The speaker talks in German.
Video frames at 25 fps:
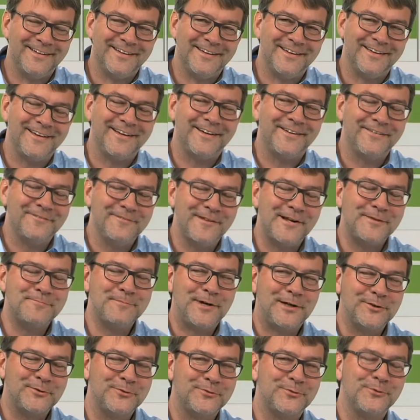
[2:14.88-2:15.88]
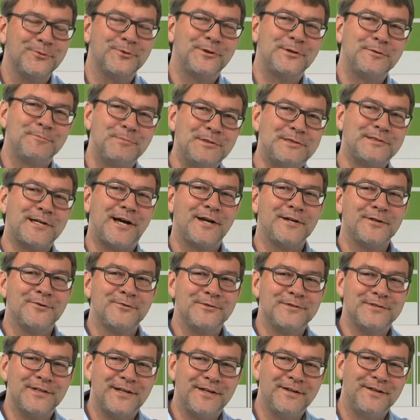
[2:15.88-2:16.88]
Ja, Weltmarktführer. Ich bezeichne
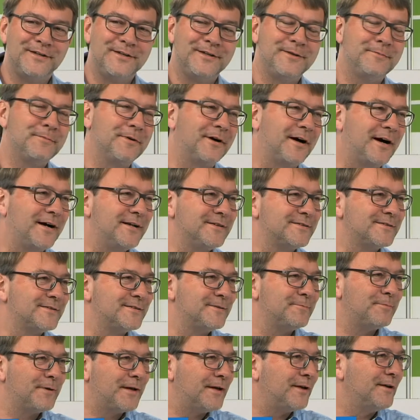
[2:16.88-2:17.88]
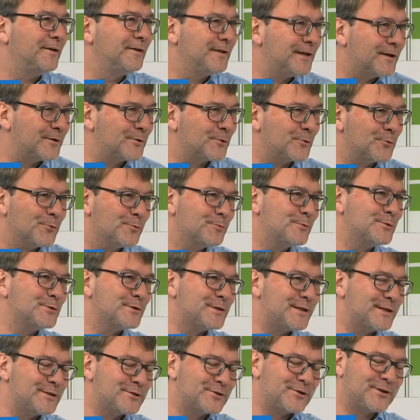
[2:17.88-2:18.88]
uns eher lieber als die Perle der
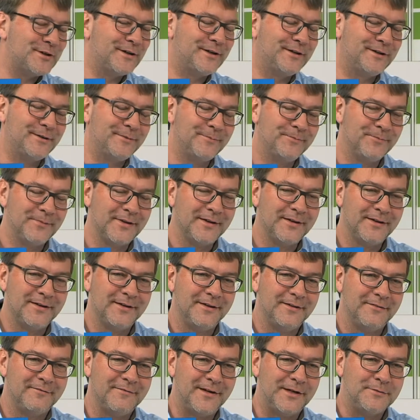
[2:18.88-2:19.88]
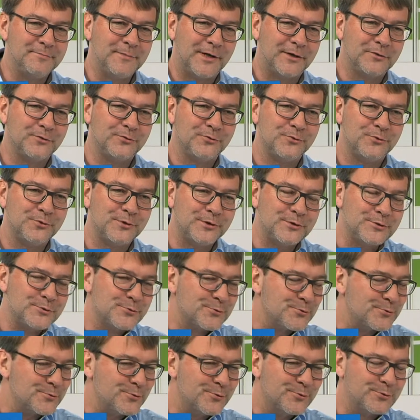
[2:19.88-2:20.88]
Globus-Hersteller. Weltmarktführer ist
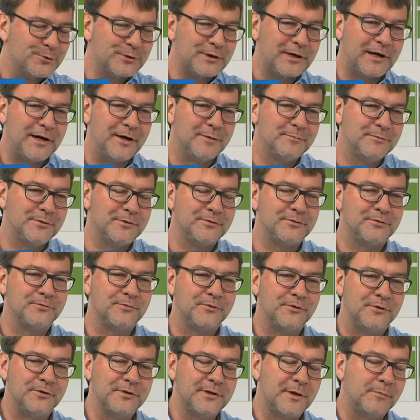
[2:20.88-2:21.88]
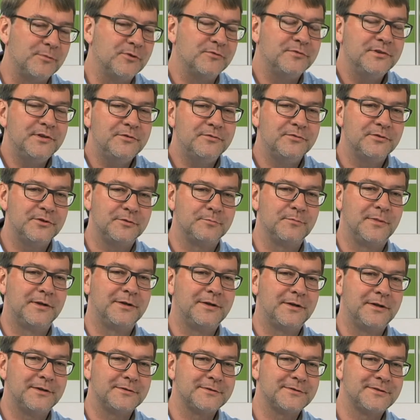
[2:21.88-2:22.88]
so ein hochtrabendes Wort, aber wie wird man das?